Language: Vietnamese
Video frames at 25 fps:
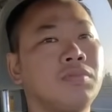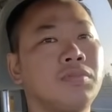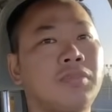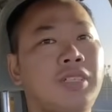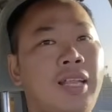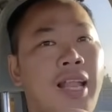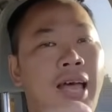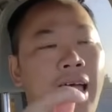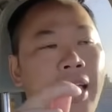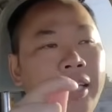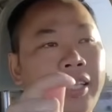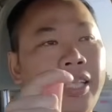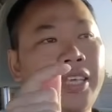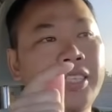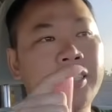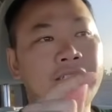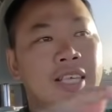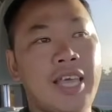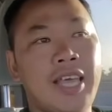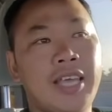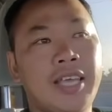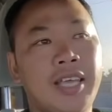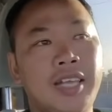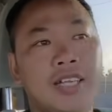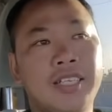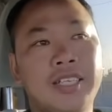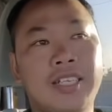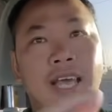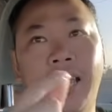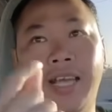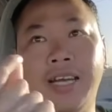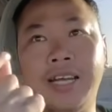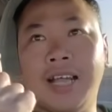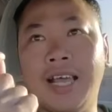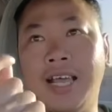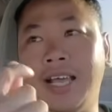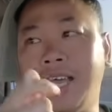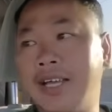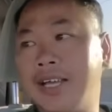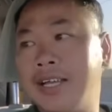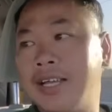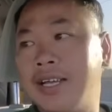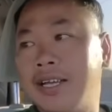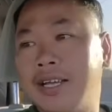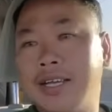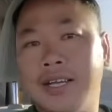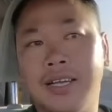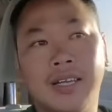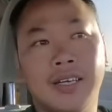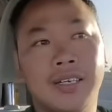là chiếc xe kia nó chạy ra
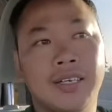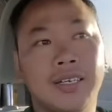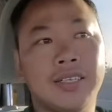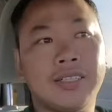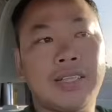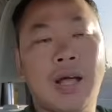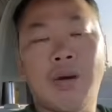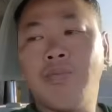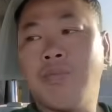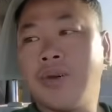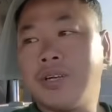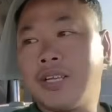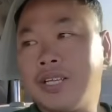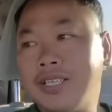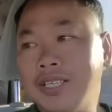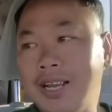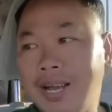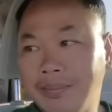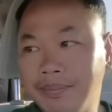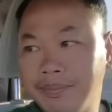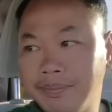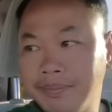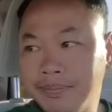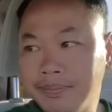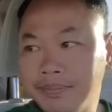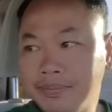nó tông mình cái dầm